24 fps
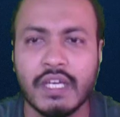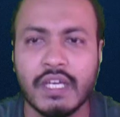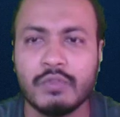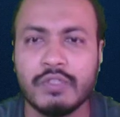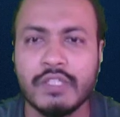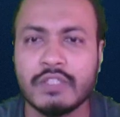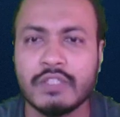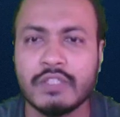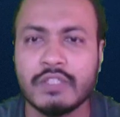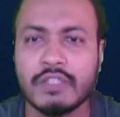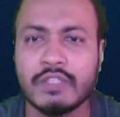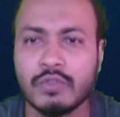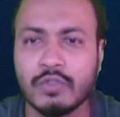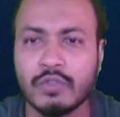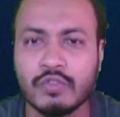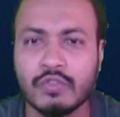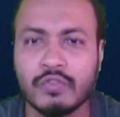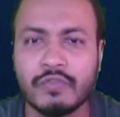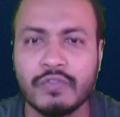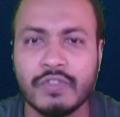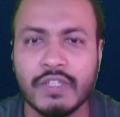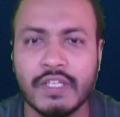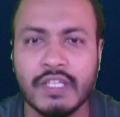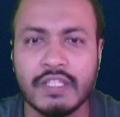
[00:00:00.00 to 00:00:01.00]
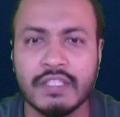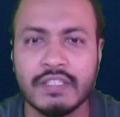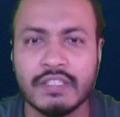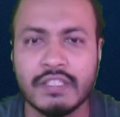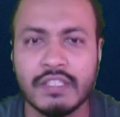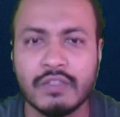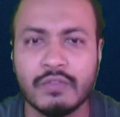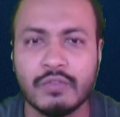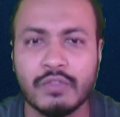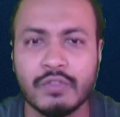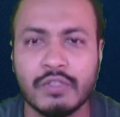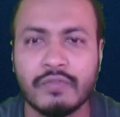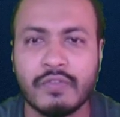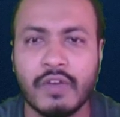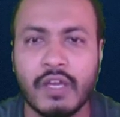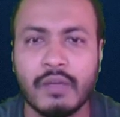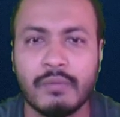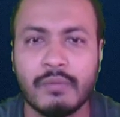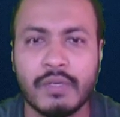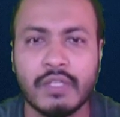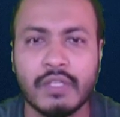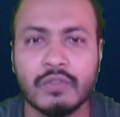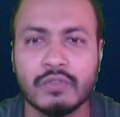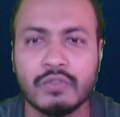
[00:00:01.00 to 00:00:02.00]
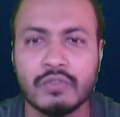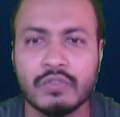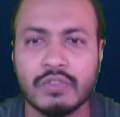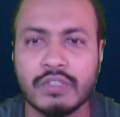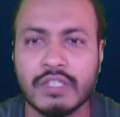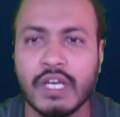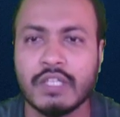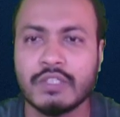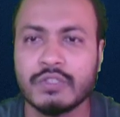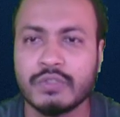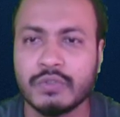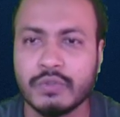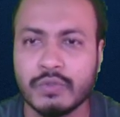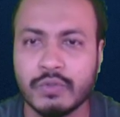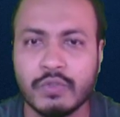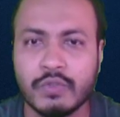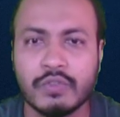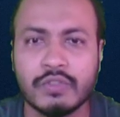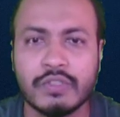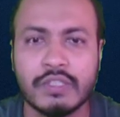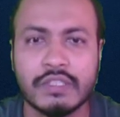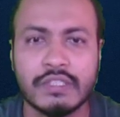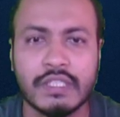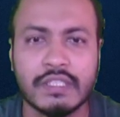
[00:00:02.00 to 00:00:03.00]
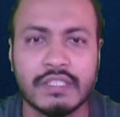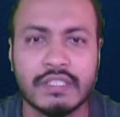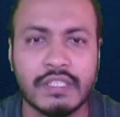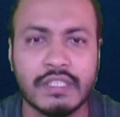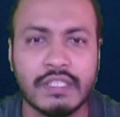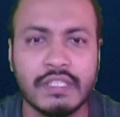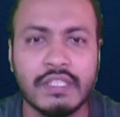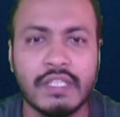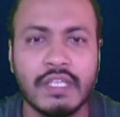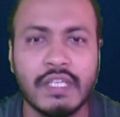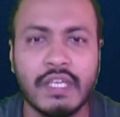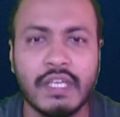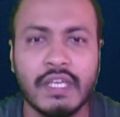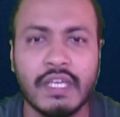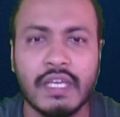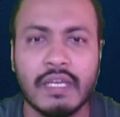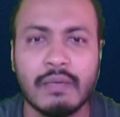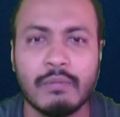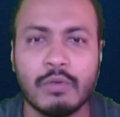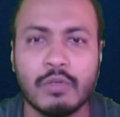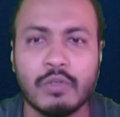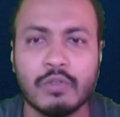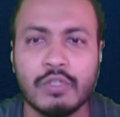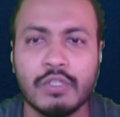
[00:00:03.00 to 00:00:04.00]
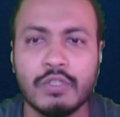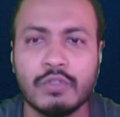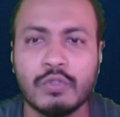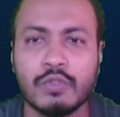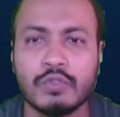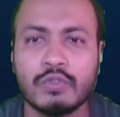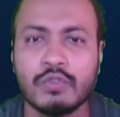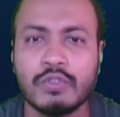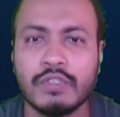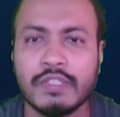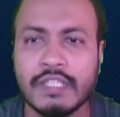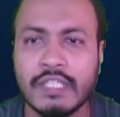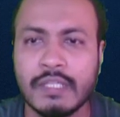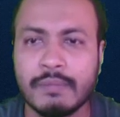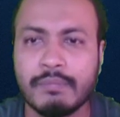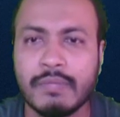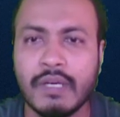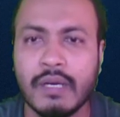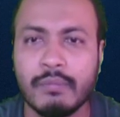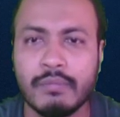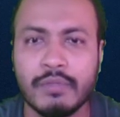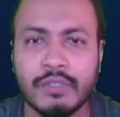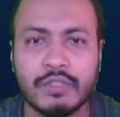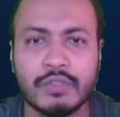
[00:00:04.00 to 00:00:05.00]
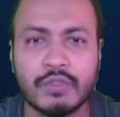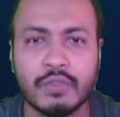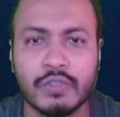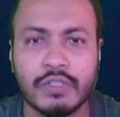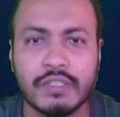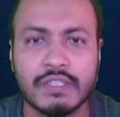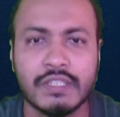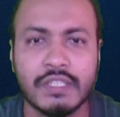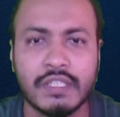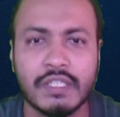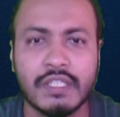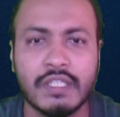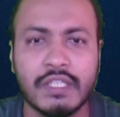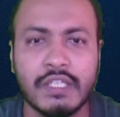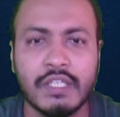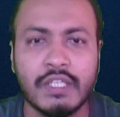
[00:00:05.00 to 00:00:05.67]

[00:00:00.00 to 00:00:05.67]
উনি একজন নতুন ফ্রিল্যান্সার উনি ফাইবারে নতুন কাজ শুরু করতে চাচ্ছেন এবং উনি নতুন গিগ পাবলিশ করেছেন